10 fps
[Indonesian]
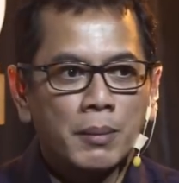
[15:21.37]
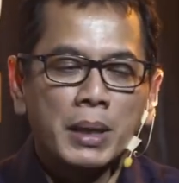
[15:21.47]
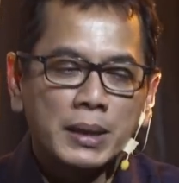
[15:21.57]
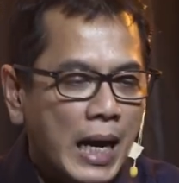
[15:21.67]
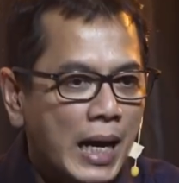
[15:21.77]

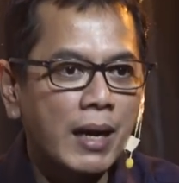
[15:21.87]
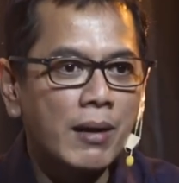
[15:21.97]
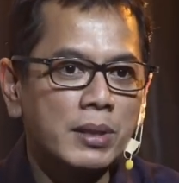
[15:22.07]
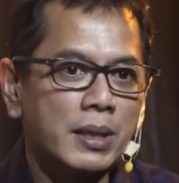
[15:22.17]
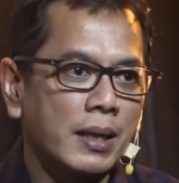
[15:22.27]

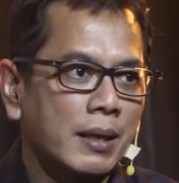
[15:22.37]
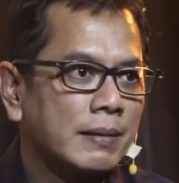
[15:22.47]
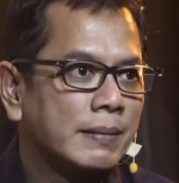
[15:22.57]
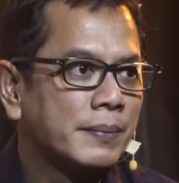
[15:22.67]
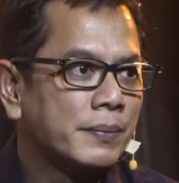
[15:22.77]
Percaya sama saya
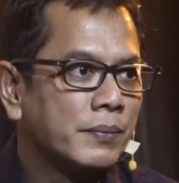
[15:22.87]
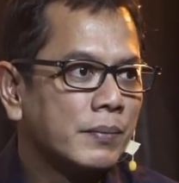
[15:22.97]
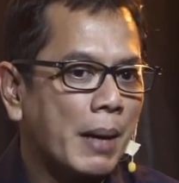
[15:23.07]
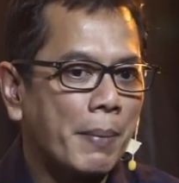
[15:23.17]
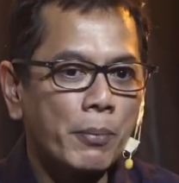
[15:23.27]

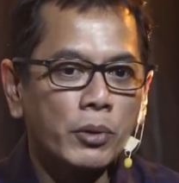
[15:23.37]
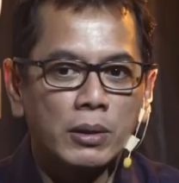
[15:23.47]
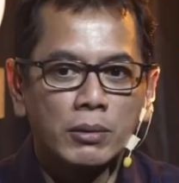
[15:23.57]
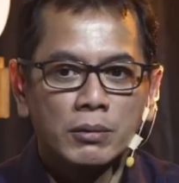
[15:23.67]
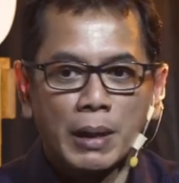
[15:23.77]
apapun
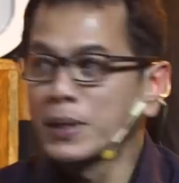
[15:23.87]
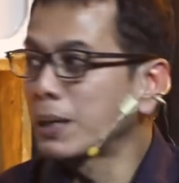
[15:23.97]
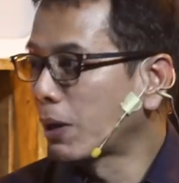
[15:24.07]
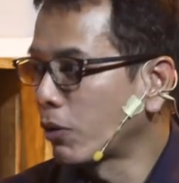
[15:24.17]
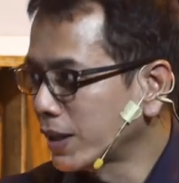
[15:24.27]
Setuju. itu. Tapi
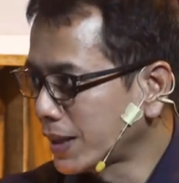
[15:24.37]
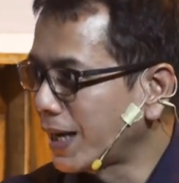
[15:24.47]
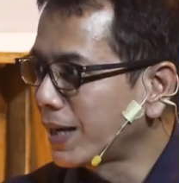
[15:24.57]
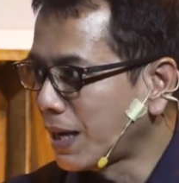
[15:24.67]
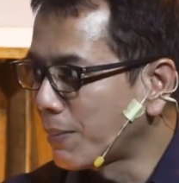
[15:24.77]
jangan melakukan
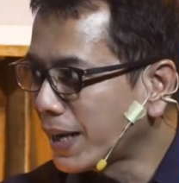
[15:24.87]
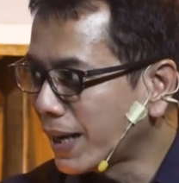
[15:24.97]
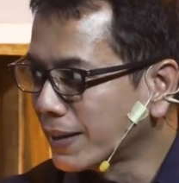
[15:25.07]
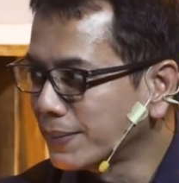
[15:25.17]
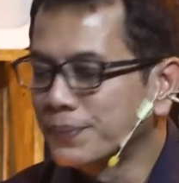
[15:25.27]
kesalahan yang sama
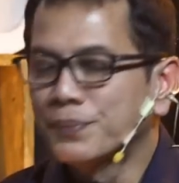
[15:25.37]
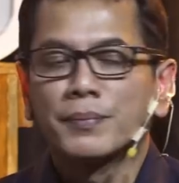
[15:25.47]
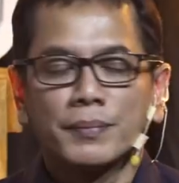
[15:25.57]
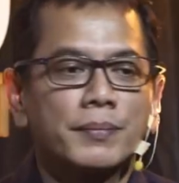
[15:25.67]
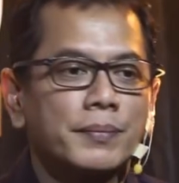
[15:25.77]
ya. Iya iya iya.